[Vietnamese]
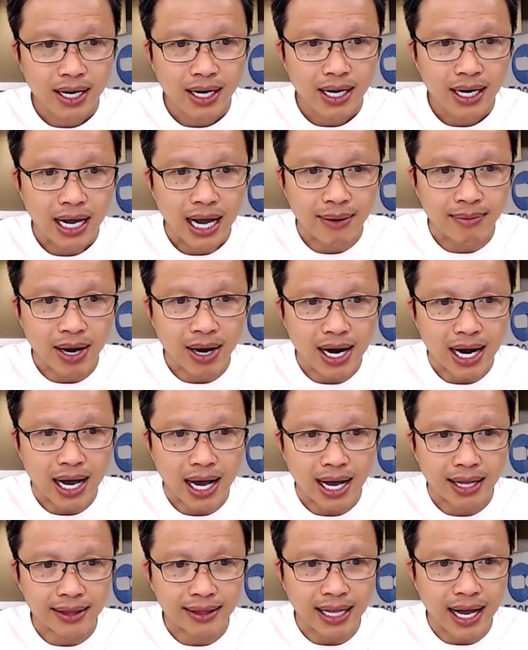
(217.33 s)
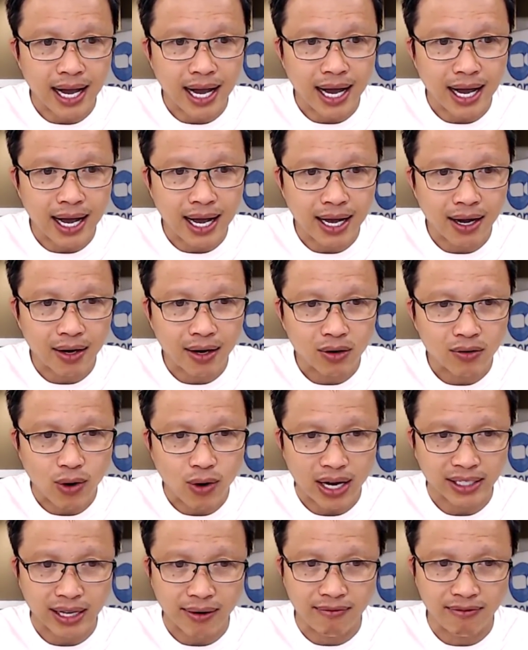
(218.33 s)
em nói là anh ta
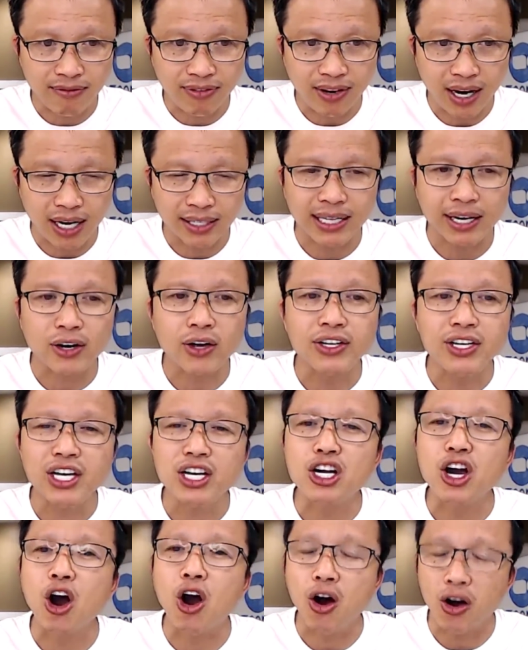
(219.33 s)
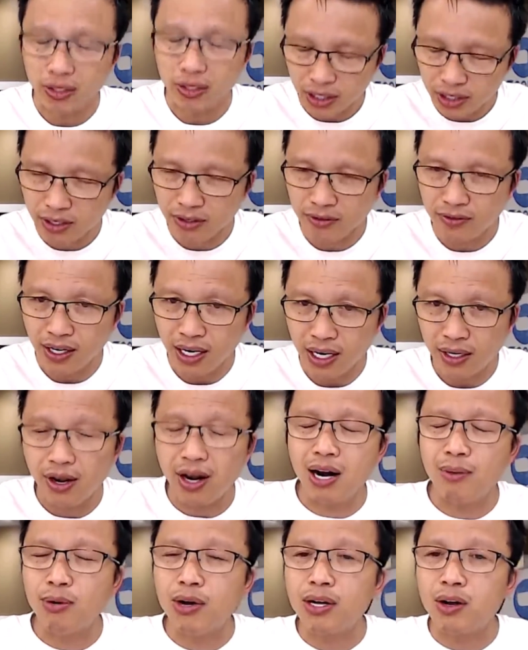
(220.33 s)
quan tâm vợ anh ta nói chỉ còn thương vợ đó
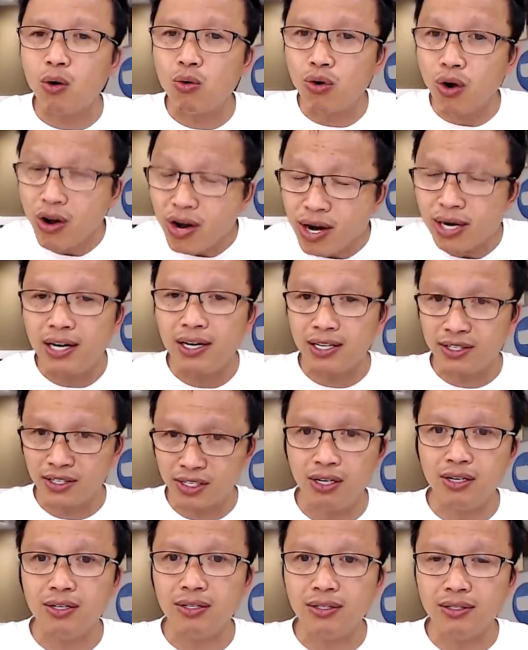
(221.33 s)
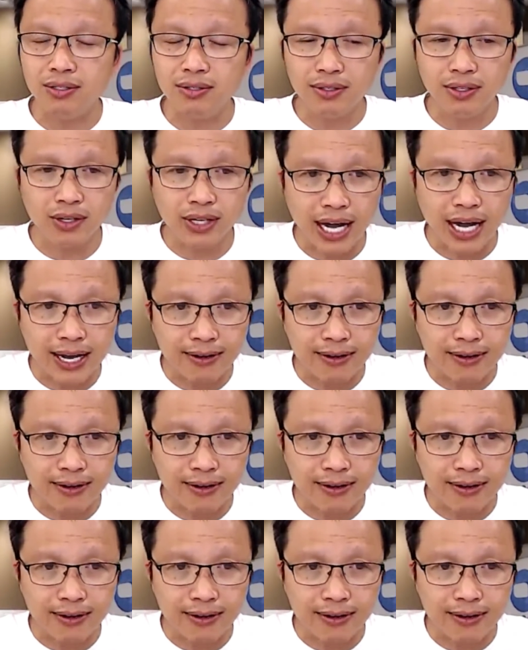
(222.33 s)
là một cái câu nói rất là lịch sự ok